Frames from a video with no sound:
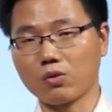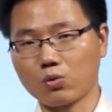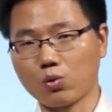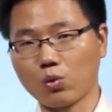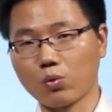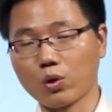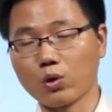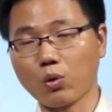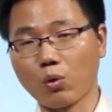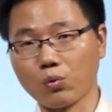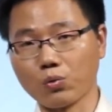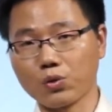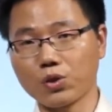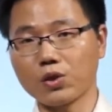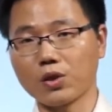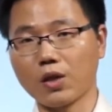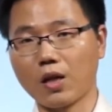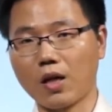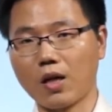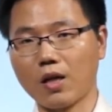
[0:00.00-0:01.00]
作为同
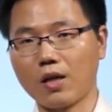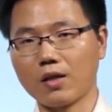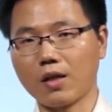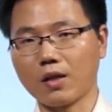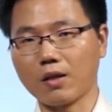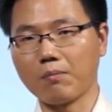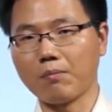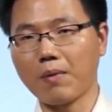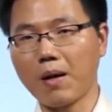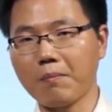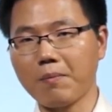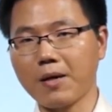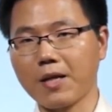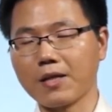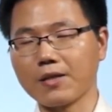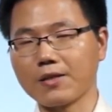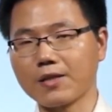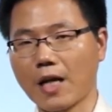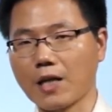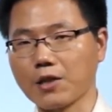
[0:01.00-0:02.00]
事，让你慢
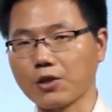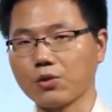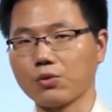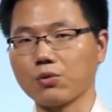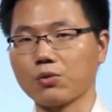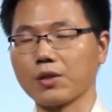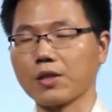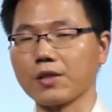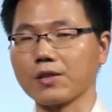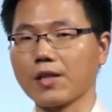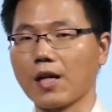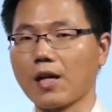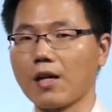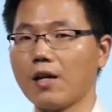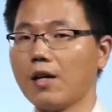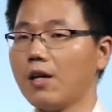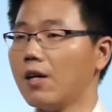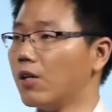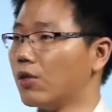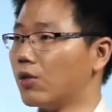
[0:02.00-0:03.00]
慢产生这种影响，
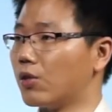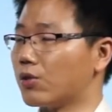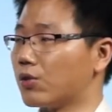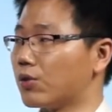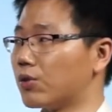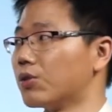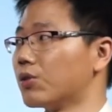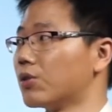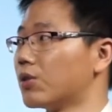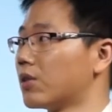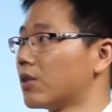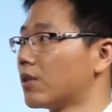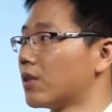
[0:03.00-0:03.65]
这是